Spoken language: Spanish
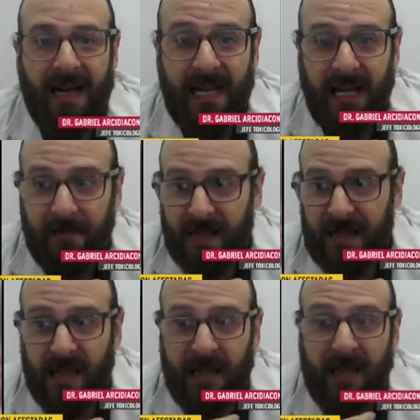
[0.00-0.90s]

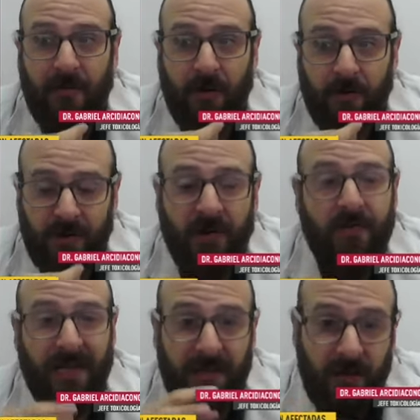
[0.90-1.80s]
Generalmente la,
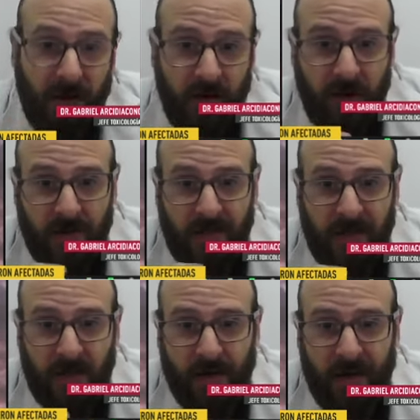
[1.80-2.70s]
evolución dentro de los
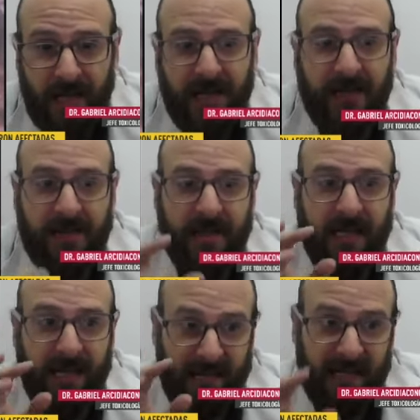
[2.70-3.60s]
cinco días
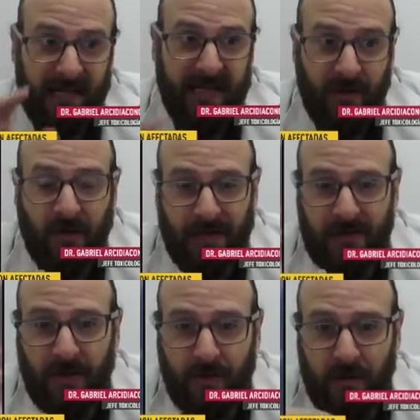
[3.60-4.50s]
y en estos
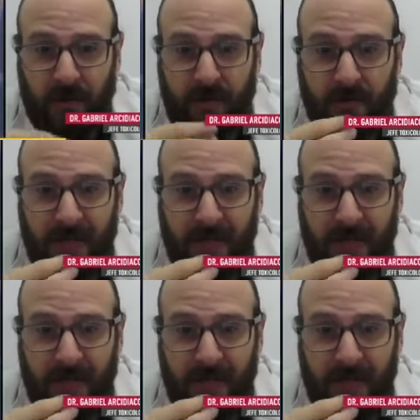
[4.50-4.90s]
casos de botulismo